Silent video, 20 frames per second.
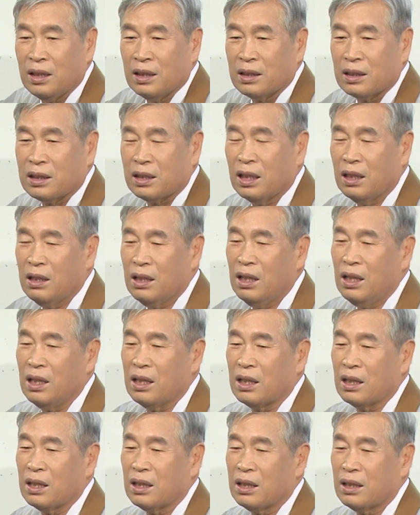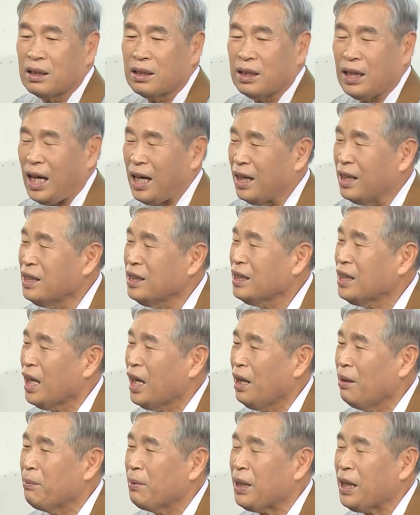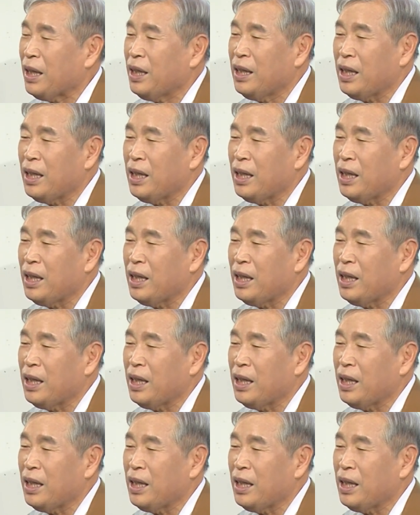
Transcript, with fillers: 성을 다른 사람께